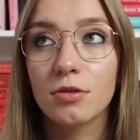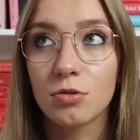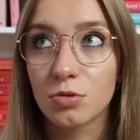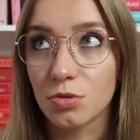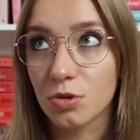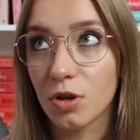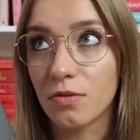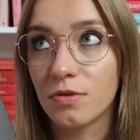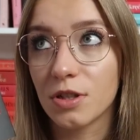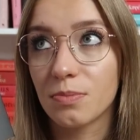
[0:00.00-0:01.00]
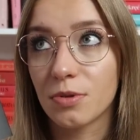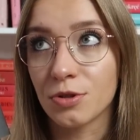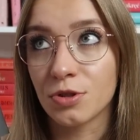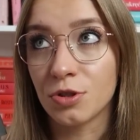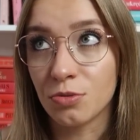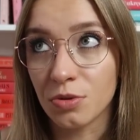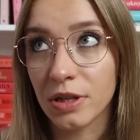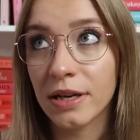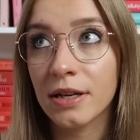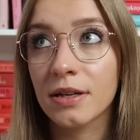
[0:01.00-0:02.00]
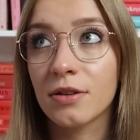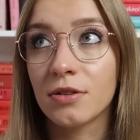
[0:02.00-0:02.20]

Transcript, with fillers: luksusowych prostytutek.